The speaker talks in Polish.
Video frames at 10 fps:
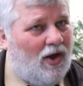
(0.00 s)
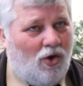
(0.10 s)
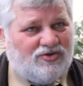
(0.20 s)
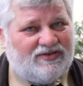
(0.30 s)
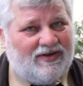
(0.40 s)

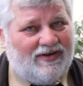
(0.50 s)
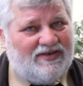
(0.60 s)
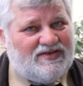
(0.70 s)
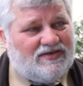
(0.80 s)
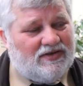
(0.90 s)
ostre
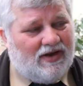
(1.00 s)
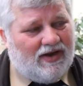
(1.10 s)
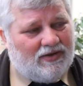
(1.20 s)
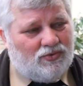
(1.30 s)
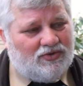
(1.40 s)
rysy,
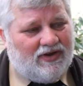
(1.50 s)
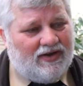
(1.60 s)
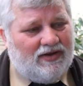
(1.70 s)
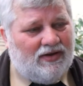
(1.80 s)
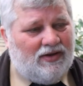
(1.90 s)
a
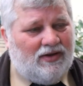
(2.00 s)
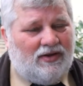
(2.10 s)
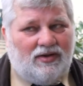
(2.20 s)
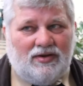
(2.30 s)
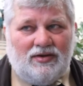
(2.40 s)
tutaj... A
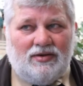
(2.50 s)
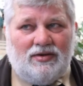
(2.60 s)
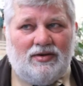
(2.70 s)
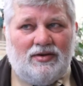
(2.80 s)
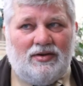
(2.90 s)
to może
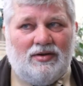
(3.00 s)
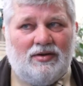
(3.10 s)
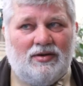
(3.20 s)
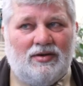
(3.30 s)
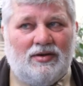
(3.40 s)
skąd się
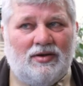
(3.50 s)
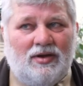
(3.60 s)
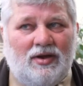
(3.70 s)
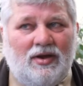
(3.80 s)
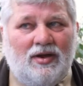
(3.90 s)
wzięła ta
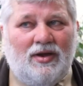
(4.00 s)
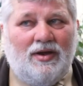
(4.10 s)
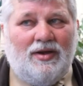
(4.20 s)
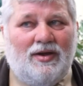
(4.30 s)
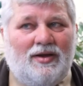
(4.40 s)
prawie
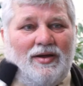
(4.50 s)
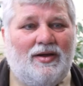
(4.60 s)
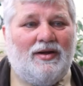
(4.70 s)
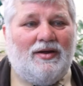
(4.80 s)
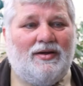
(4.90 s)
idealna?
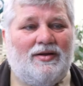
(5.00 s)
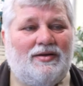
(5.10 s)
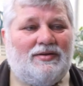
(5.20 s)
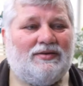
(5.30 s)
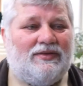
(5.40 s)

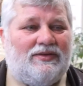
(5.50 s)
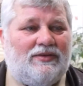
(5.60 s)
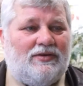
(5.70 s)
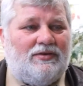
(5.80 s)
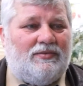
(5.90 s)
E,
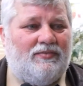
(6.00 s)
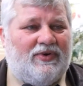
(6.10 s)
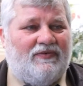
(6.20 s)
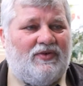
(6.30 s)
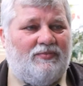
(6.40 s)
no
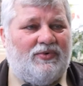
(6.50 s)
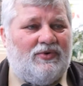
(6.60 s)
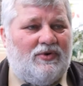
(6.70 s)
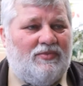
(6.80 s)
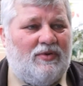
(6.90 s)

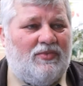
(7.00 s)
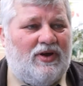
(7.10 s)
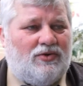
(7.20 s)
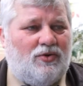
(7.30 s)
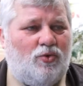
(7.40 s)
prawdopodobnie, bo
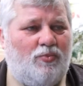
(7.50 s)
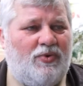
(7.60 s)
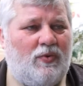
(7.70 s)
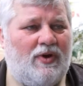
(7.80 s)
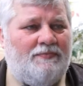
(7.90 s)
ja to
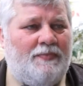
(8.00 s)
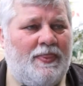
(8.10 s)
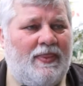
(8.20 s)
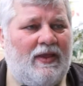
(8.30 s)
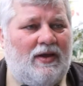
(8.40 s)
kupiłem,
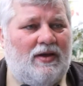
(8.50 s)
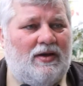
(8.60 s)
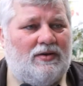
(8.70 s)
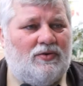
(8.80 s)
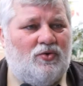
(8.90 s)

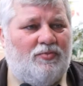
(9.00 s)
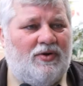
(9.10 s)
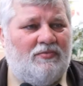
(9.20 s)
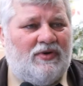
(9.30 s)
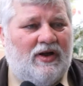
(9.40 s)
ja to
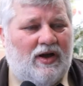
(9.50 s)
kupiłem na